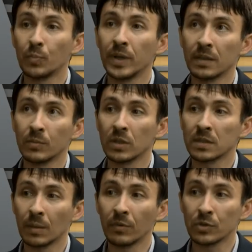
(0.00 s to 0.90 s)
при этом у
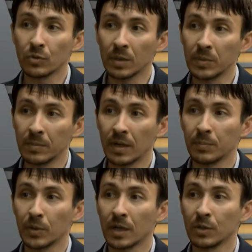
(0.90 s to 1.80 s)
нас самый высокий
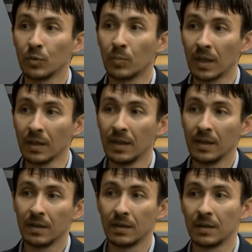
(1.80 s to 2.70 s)
минимальный проходной балл
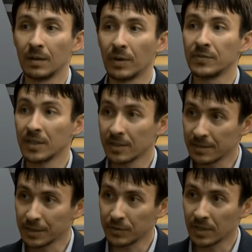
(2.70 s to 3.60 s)
по всей
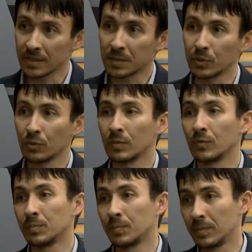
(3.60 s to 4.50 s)
Российской Федерации по итогам
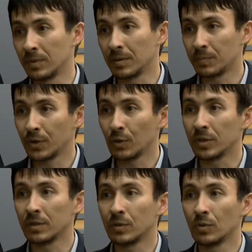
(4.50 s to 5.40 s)
вот,
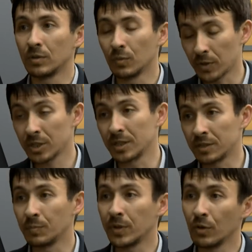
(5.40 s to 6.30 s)
приема этого года, ну,
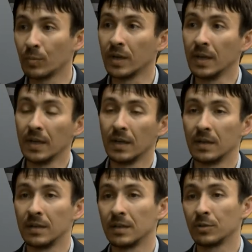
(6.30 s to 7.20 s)
прошедшего приема.
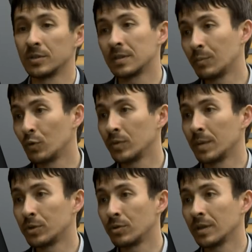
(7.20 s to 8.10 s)
То есть самые умные
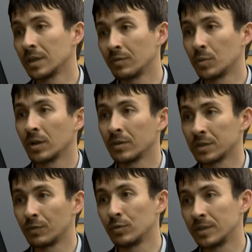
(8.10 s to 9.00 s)
абитуриенты выбирают
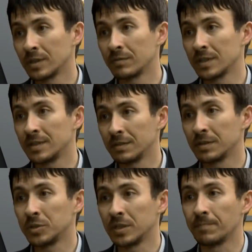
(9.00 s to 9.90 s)
наш факультет в России
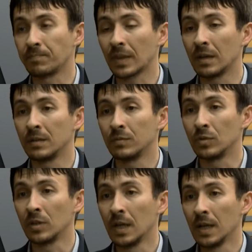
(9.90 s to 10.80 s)
вообще. Вот.